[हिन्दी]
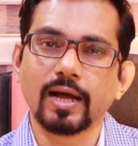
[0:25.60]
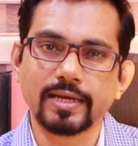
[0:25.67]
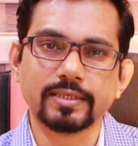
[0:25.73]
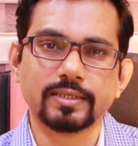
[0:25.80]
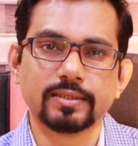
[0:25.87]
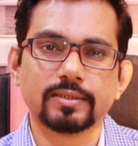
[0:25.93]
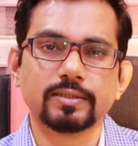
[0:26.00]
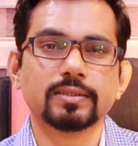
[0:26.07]

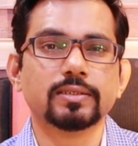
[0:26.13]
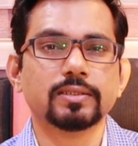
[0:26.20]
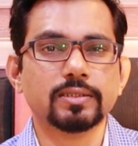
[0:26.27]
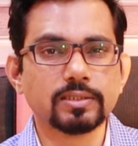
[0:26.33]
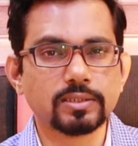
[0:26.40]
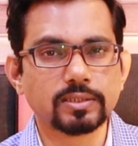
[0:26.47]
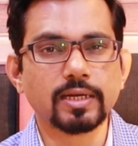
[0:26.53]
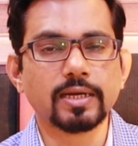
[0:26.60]
आइए
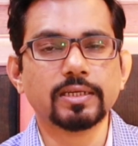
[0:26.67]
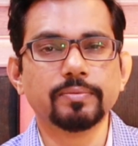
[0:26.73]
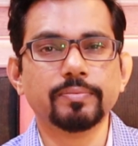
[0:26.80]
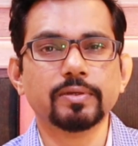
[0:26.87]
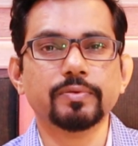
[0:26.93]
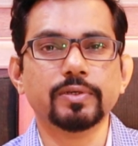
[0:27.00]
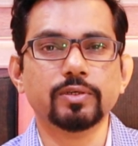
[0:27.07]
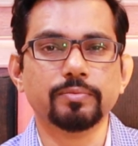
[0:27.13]
इस
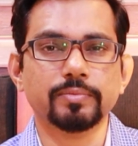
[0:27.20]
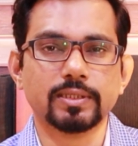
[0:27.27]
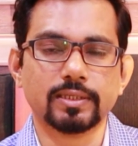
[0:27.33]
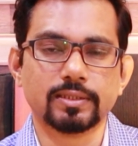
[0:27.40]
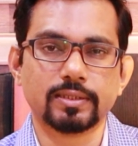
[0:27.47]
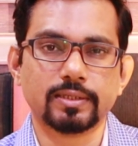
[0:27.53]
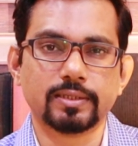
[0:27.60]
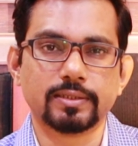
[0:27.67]
साइंटिफिक वीडियो में
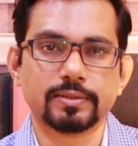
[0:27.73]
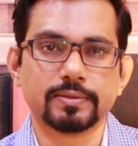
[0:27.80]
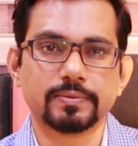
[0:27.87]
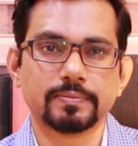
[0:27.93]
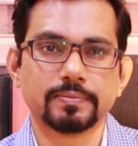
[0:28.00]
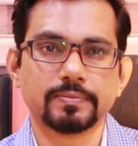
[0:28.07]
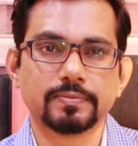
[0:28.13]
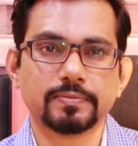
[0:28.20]
देखते हैं
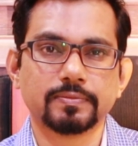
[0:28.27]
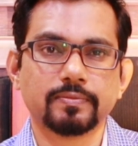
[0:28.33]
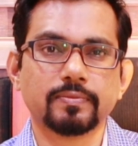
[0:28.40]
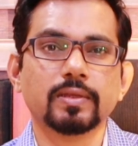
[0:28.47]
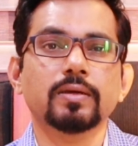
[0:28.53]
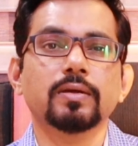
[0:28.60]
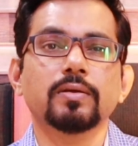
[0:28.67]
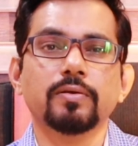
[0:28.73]

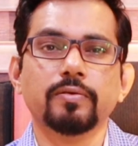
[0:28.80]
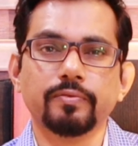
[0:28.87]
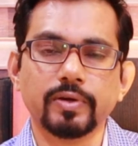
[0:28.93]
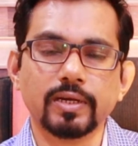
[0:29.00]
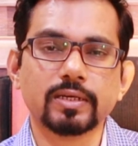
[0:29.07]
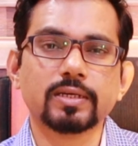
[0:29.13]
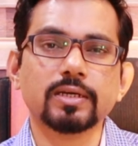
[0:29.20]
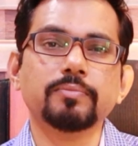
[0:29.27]

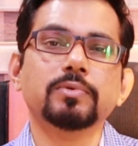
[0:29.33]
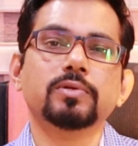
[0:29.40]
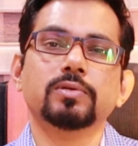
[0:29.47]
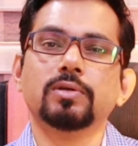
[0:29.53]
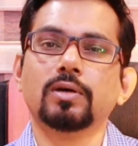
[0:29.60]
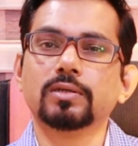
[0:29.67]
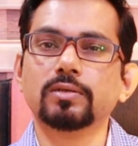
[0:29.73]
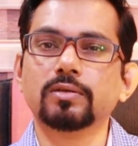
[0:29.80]
वेलकम टू
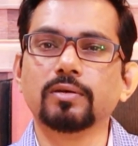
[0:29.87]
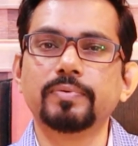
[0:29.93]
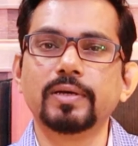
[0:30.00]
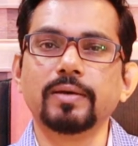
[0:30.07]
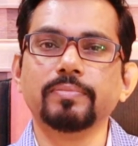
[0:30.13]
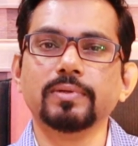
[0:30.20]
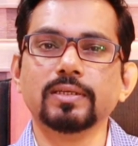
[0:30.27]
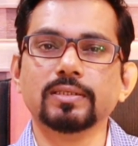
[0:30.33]
डॉक्टर ऑफ
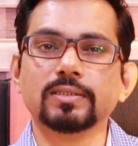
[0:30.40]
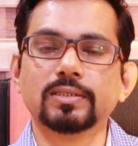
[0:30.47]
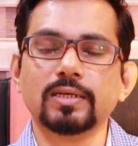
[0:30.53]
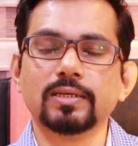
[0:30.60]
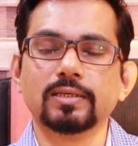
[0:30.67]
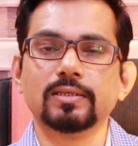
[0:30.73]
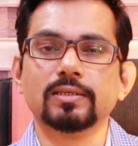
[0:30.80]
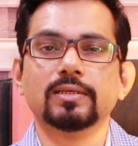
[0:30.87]
हैप्पीनेस
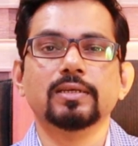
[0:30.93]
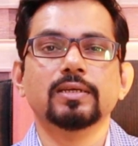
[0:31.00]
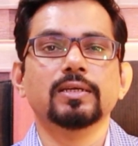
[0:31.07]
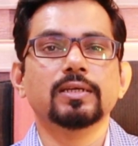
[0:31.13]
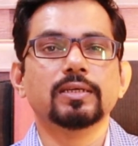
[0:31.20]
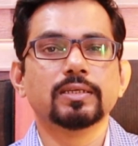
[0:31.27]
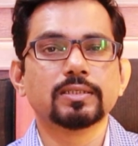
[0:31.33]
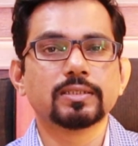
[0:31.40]
चैनल
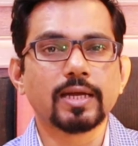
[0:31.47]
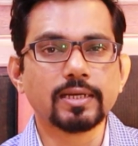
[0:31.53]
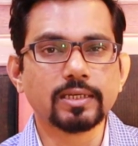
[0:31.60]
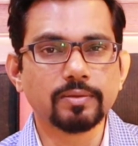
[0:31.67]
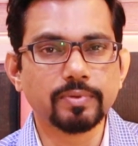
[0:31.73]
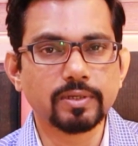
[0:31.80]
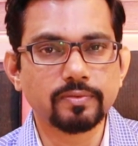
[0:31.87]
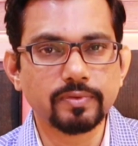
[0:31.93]
ये
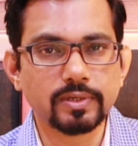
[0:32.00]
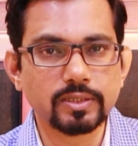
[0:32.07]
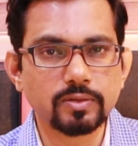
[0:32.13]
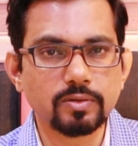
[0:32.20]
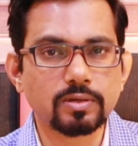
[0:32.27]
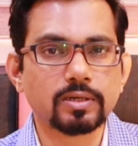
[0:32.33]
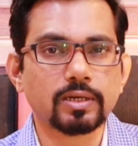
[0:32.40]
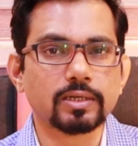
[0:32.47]
साइंटिफिक
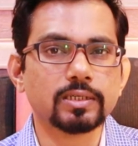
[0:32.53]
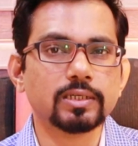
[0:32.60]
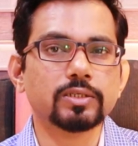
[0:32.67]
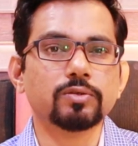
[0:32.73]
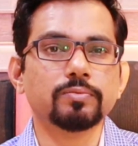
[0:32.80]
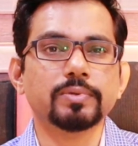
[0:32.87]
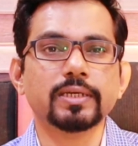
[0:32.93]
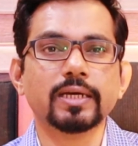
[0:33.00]
वीडियो
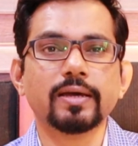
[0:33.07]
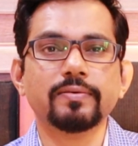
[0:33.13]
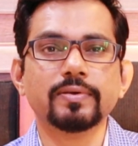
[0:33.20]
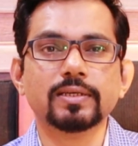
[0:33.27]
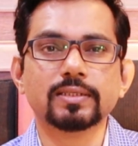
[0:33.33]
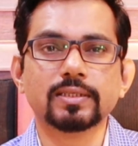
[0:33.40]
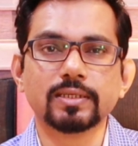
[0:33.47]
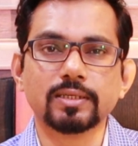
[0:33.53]
कग्नेटिव
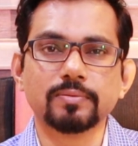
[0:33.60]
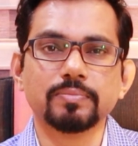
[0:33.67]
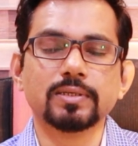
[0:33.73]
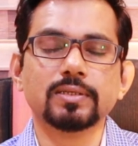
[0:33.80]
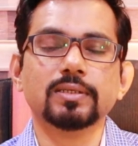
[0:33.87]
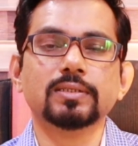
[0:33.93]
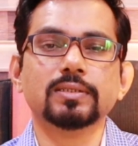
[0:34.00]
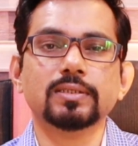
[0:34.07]
बिहेवियर थेरेपी
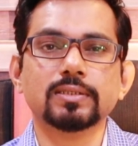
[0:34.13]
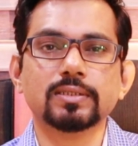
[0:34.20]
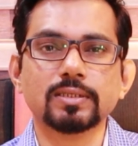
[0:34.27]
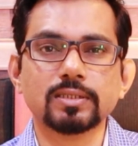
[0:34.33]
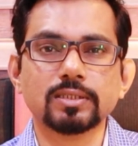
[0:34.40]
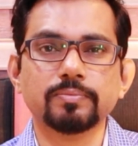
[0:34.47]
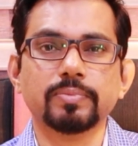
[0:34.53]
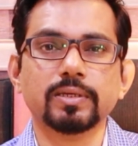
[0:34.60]
इस
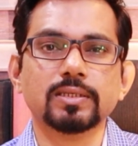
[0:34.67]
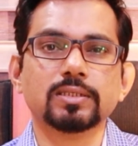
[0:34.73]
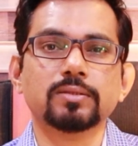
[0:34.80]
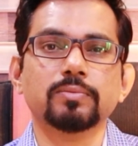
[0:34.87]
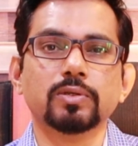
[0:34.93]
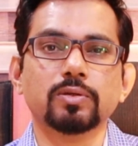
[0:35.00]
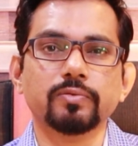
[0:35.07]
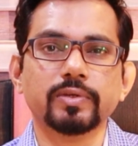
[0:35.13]
रिसर्च बेस्ड
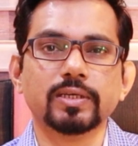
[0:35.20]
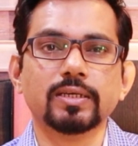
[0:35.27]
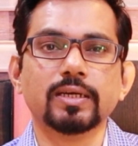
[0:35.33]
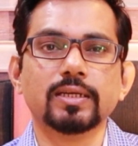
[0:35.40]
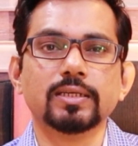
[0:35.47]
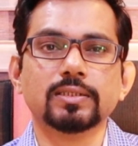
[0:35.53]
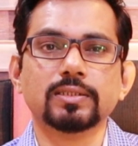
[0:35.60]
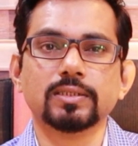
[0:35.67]

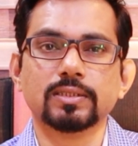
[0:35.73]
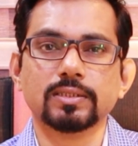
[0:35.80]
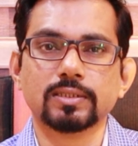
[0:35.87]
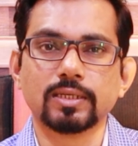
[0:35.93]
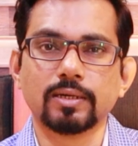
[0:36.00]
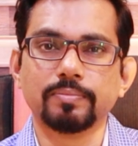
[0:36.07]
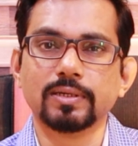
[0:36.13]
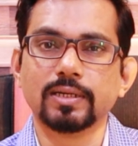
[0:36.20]
मनोवैज्ञानिक
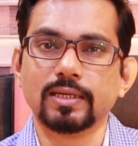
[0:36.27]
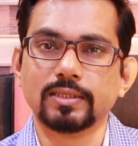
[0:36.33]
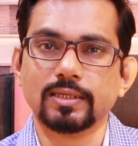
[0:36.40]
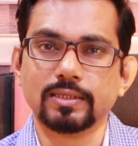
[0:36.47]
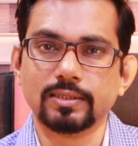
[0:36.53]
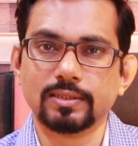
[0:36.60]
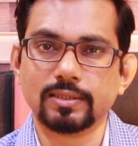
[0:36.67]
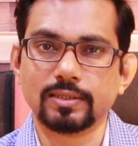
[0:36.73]
चिकित्सा पर
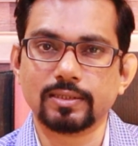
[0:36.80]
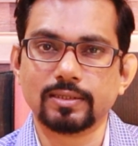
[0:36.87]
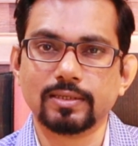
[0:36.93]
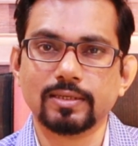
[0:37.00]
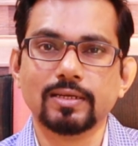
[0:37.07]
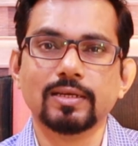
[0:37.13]
आधारित है